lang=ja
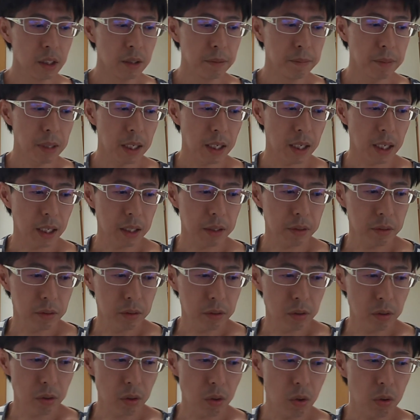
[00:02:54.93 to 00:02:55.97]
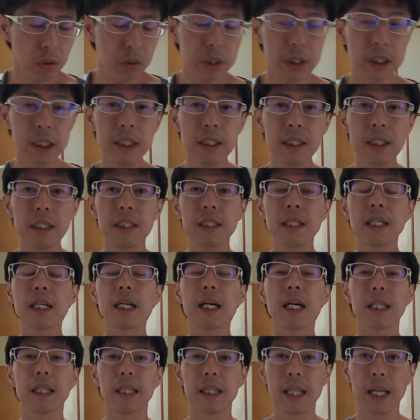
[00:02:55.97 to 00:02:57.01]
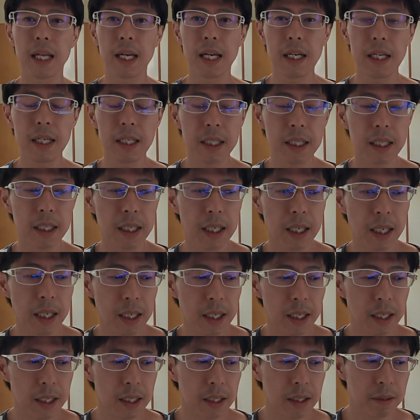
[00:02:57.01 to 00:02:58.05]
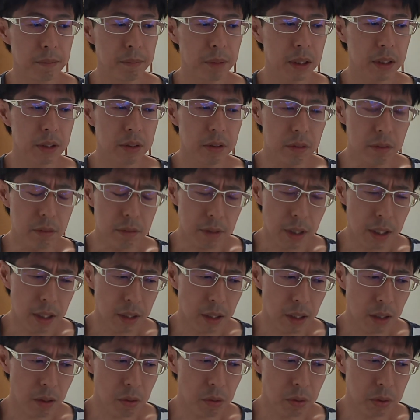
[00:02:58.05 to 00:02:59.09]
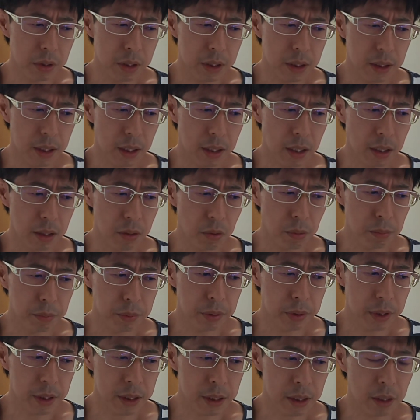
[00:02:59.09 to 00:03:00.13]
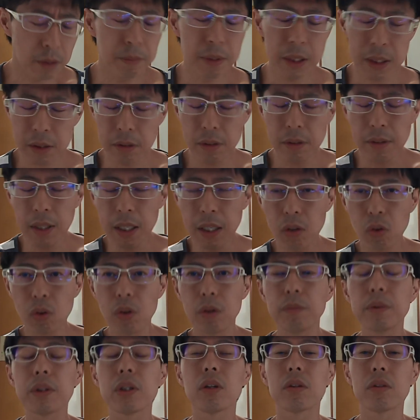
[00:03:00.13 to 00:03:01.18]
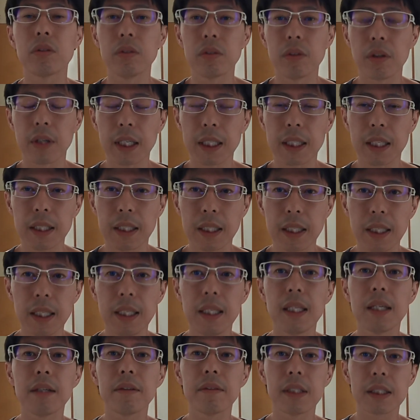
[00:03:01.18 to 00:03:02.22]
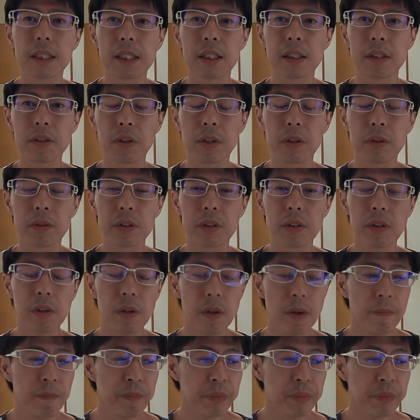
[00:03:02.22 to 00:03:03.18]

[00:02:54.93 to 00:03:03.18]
まあ、あの、更新しなかったら、えー、まあ、10年で更新だったと思うんですけど、まあ、それは法務局の方に聞いてください。それこそ、